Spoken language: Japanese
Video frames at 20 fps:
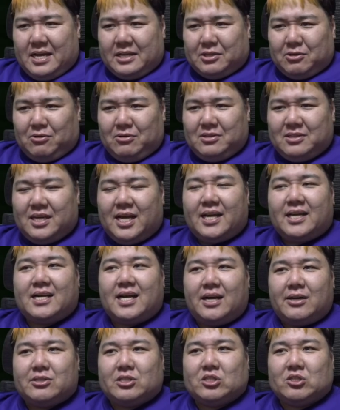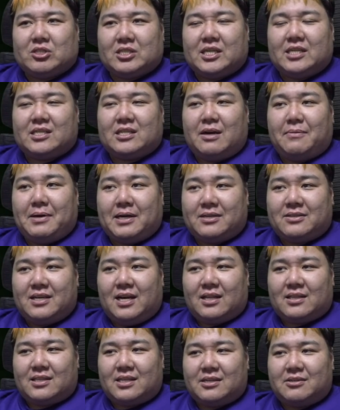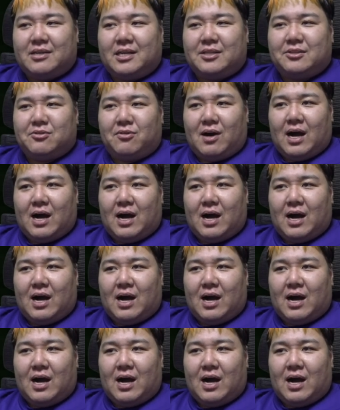そんぐらいか。うちのセンターバックやってくれんの